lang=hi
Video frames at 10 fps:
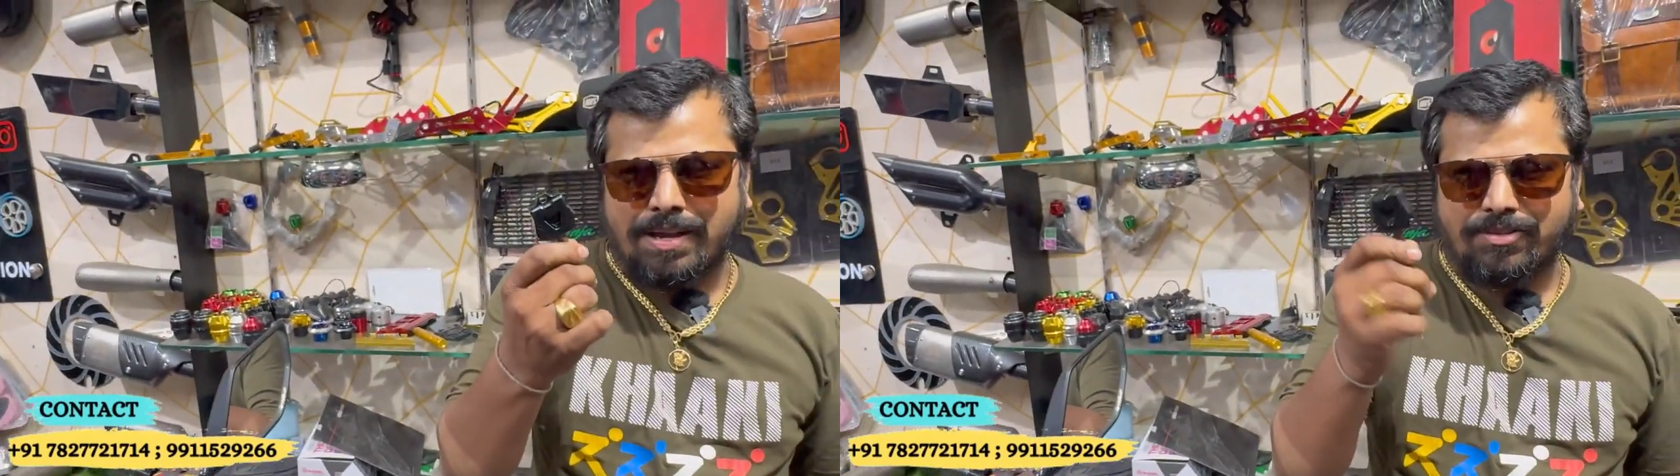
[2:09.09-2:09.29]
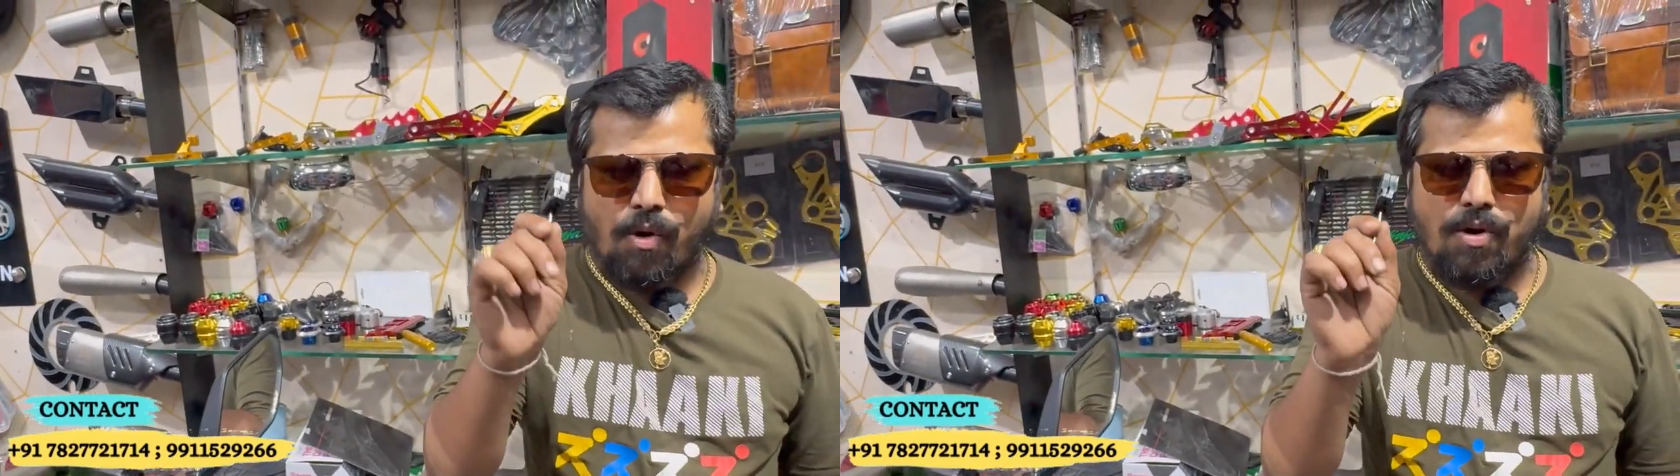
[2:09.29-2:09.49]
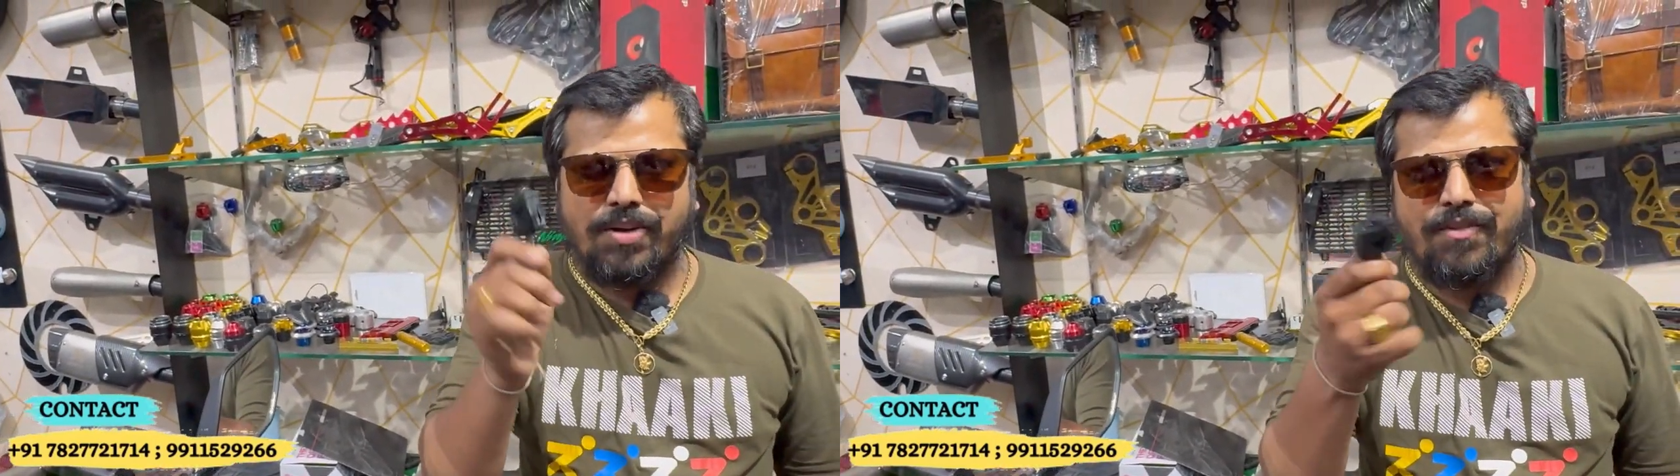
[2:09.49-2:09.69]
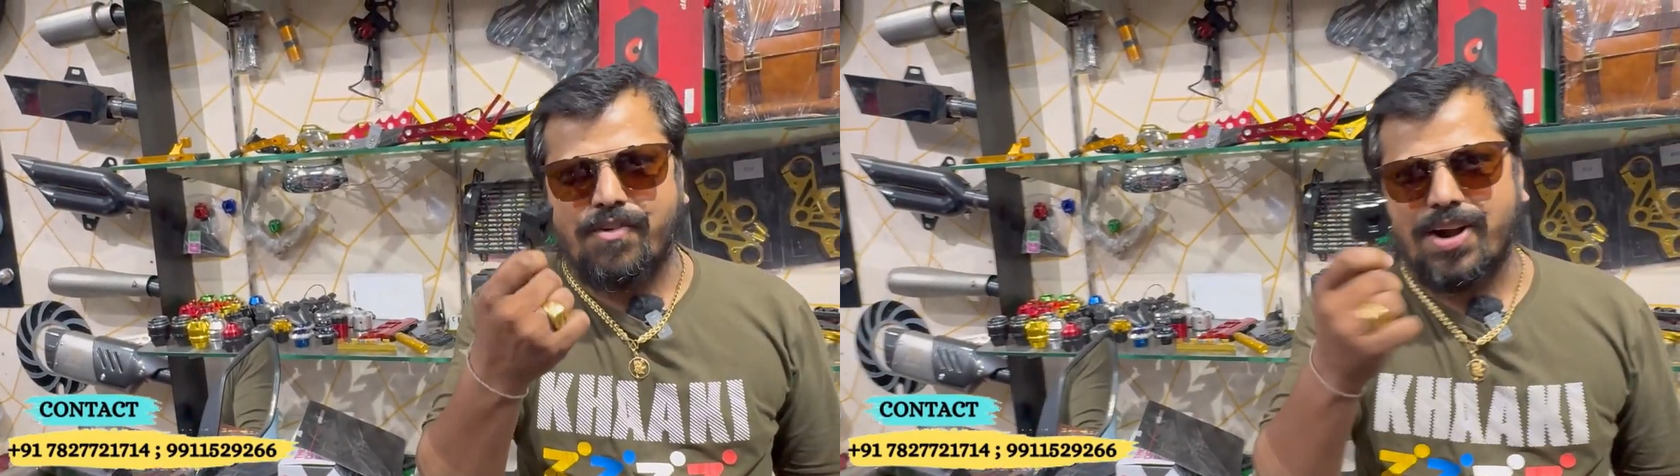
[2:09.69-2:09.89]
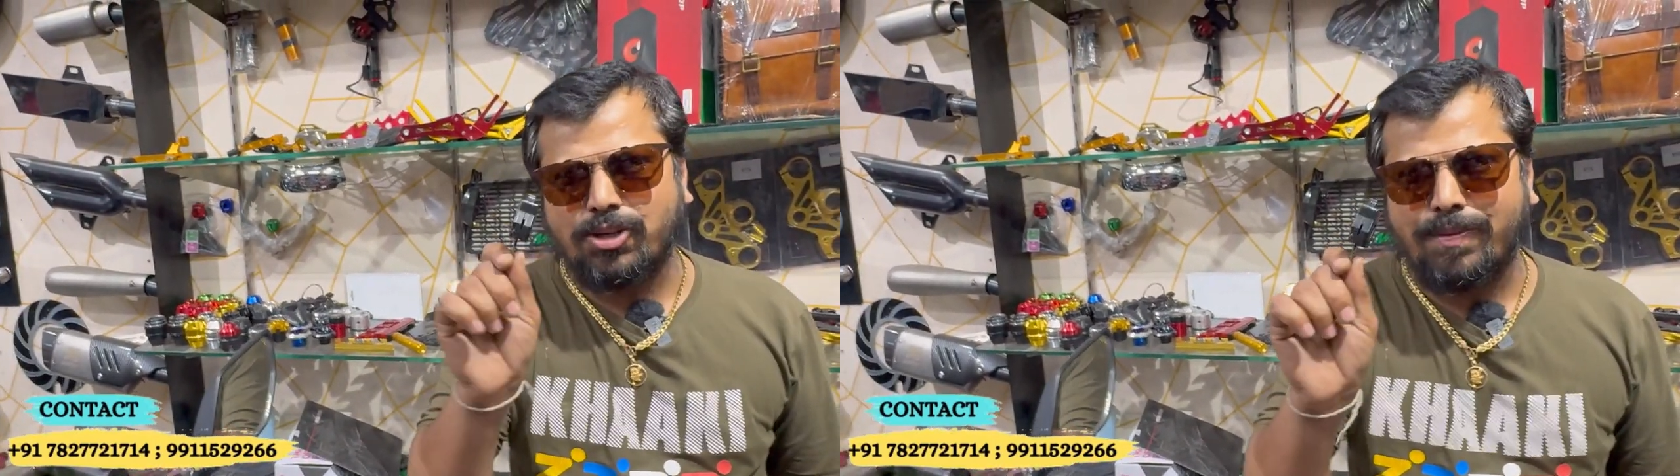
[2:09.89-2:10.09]
पास ओनली
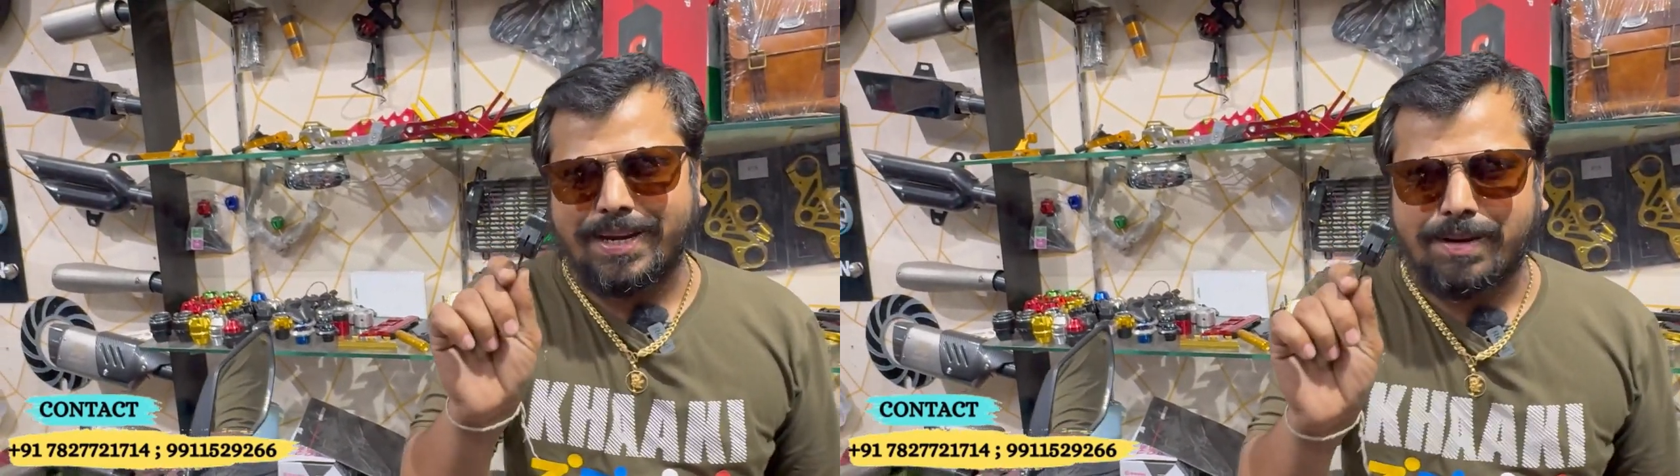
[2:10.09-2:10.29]
फॉर राजू भाई